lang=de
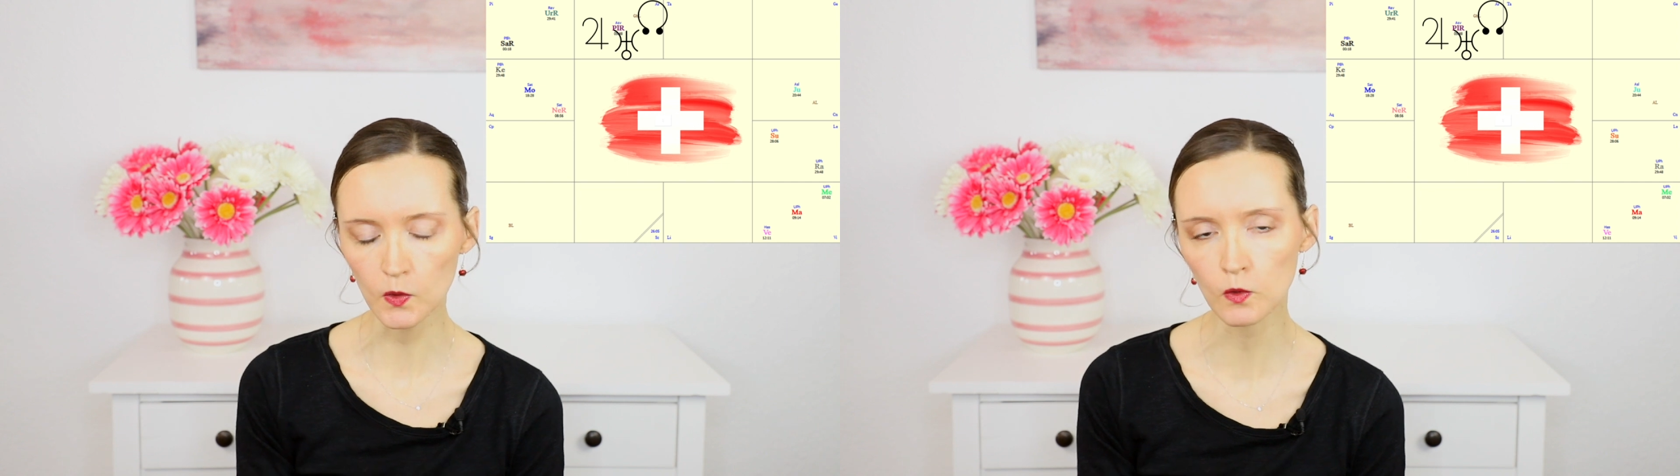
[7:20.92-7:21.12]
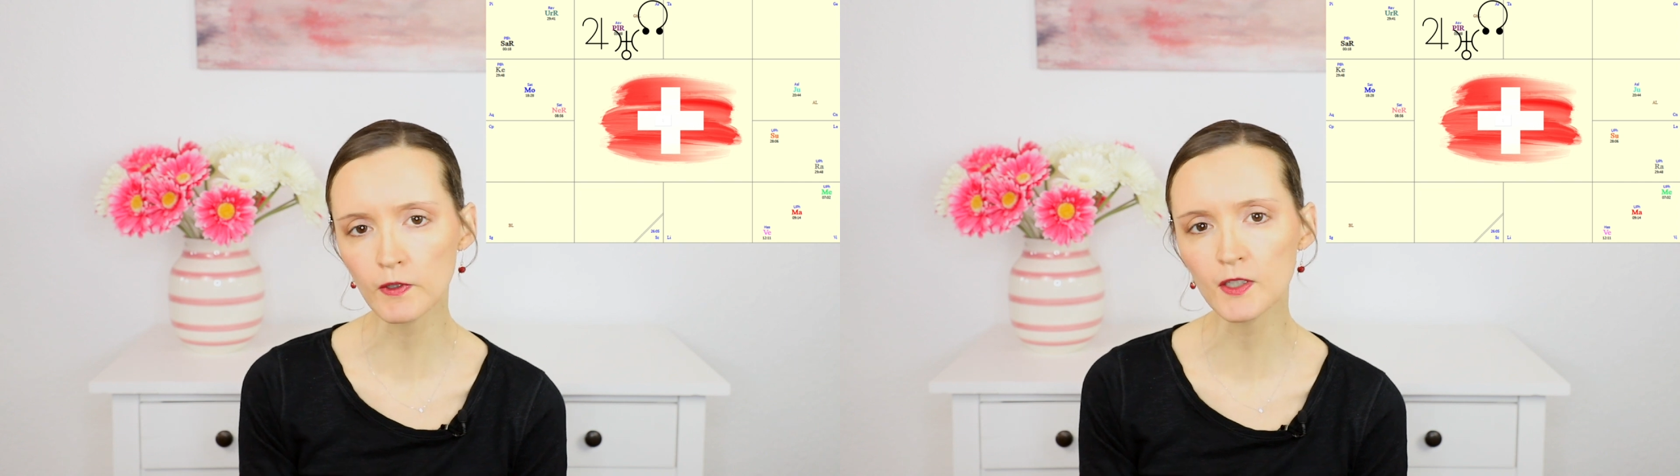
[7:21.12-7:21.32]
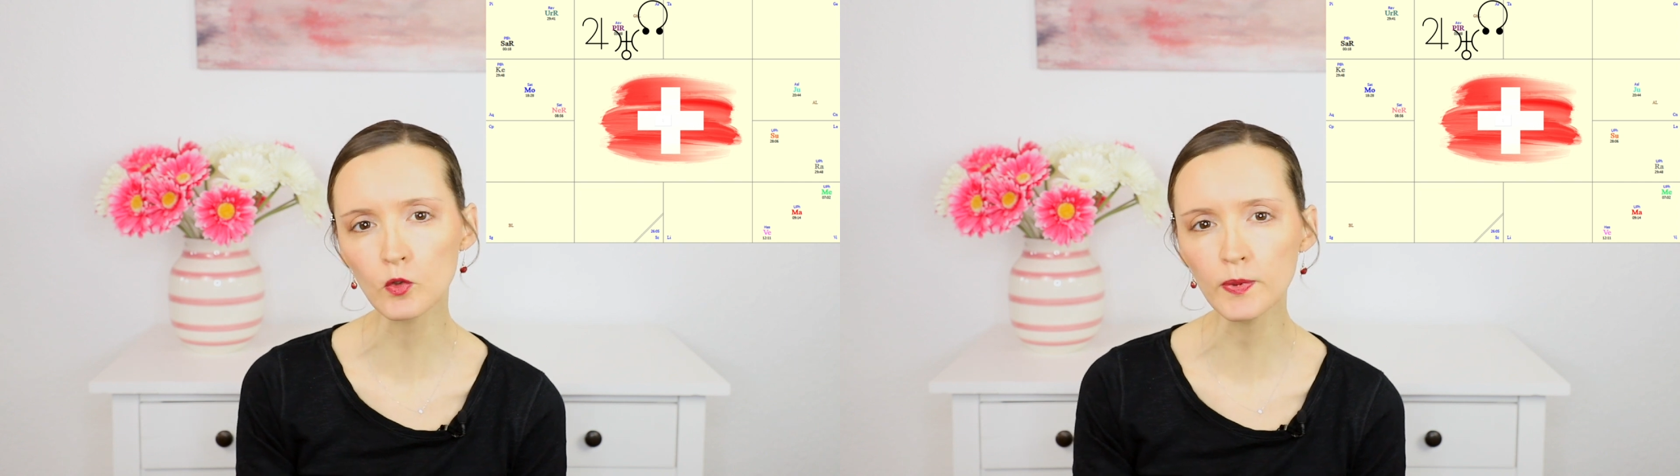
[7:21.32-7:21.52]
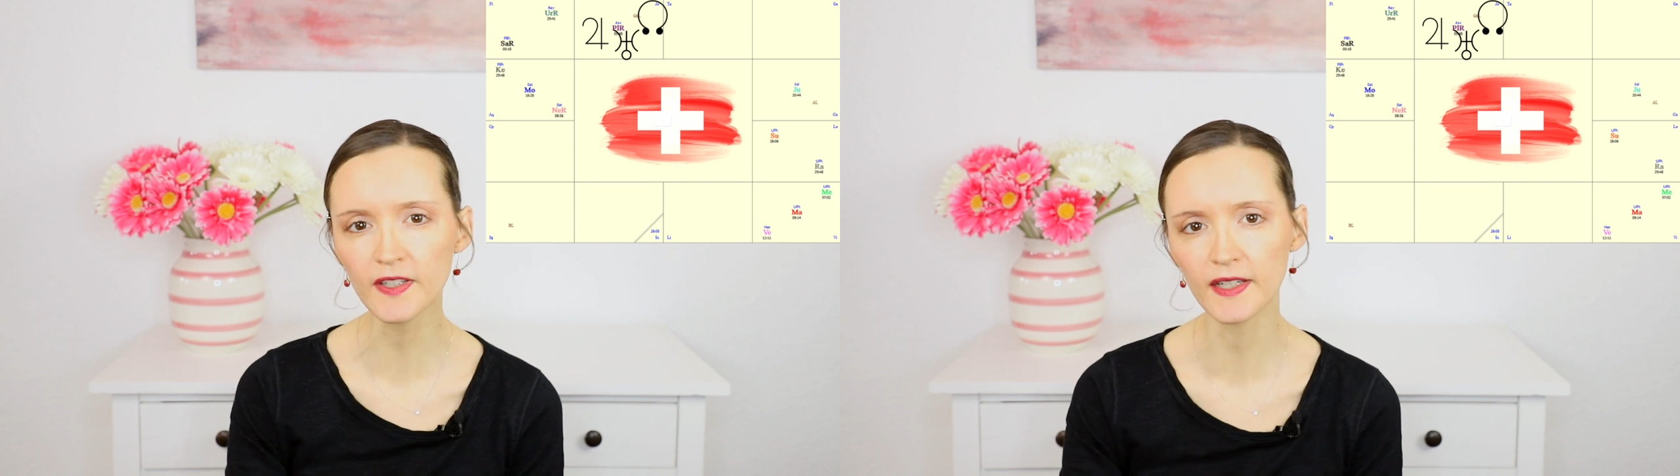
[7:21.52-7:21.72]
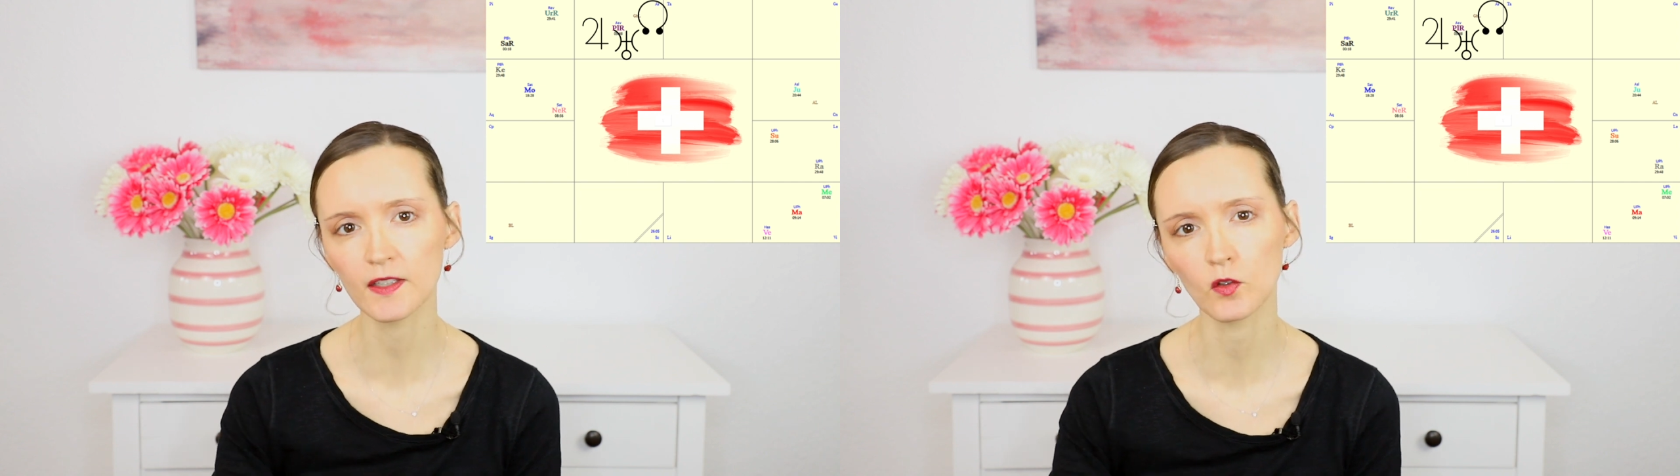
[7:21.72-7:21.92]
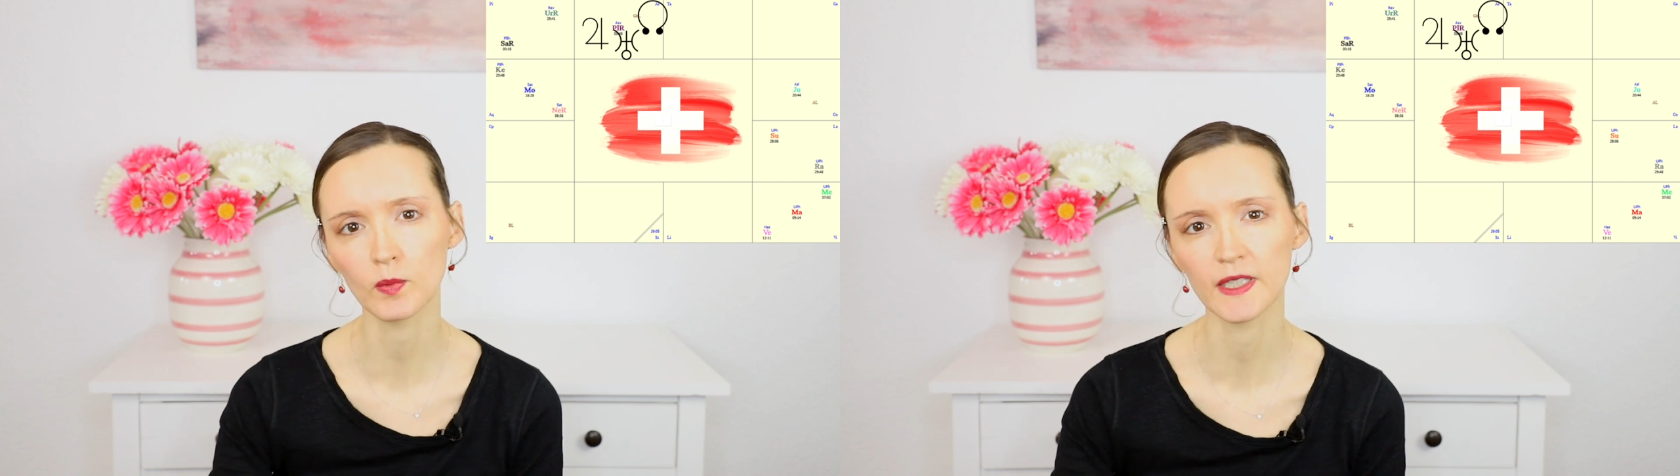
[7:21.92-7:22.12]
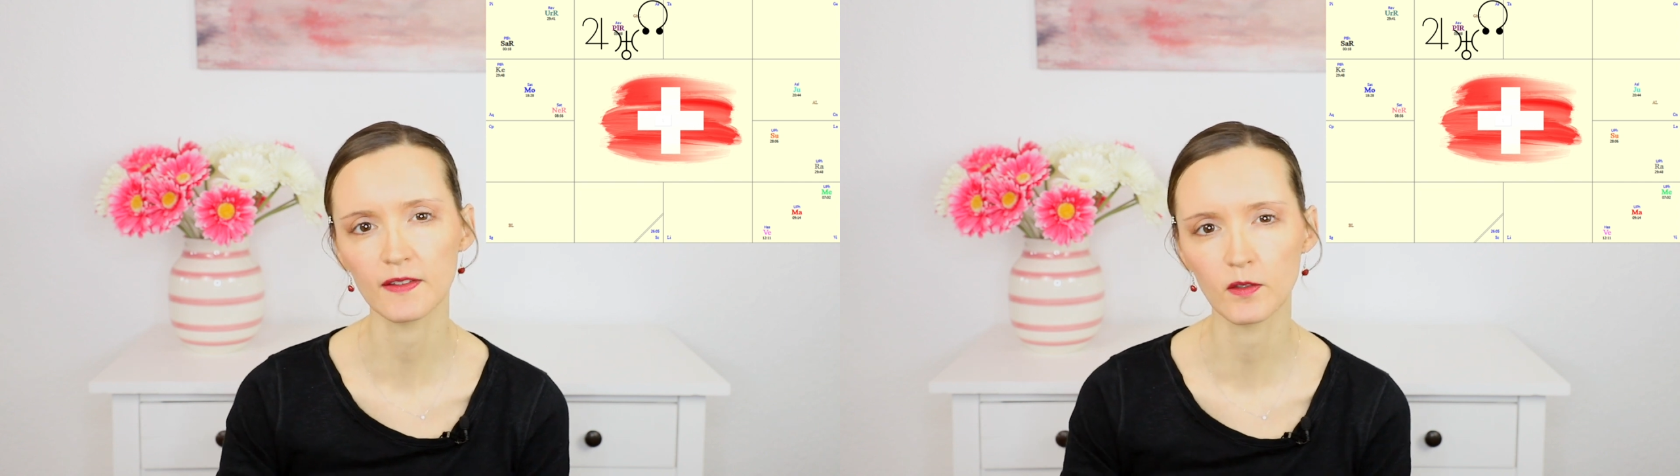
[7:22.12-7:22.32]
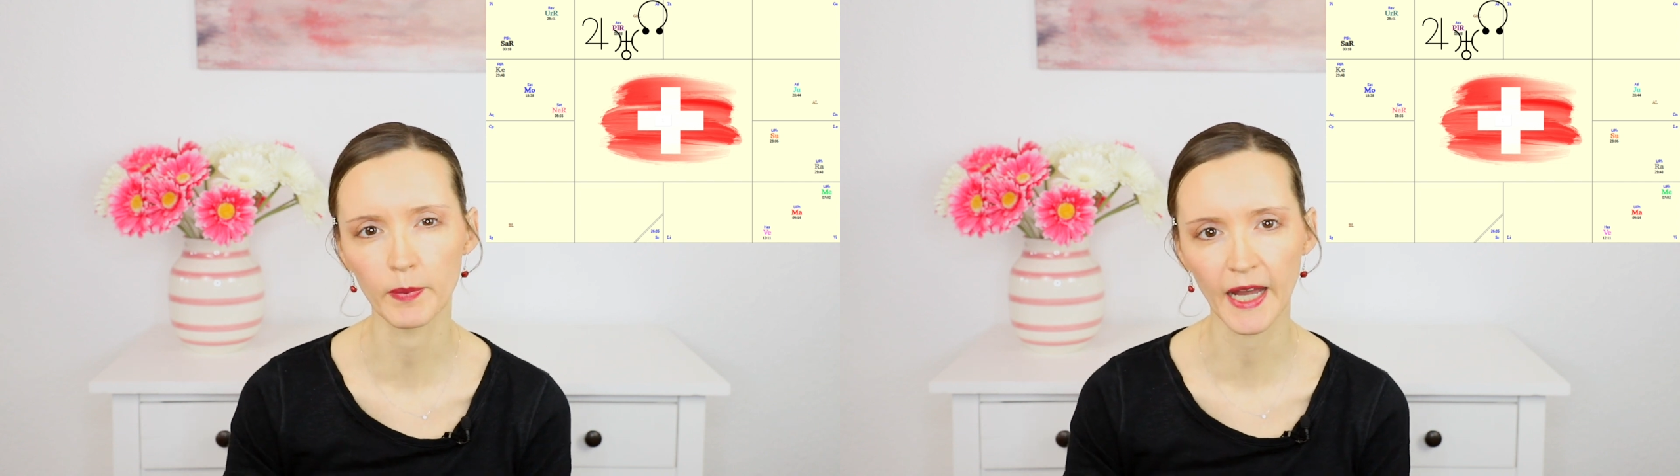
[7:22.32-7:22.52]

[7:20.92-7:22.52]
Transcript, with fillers: Und wenn Jupiter jetzt über diese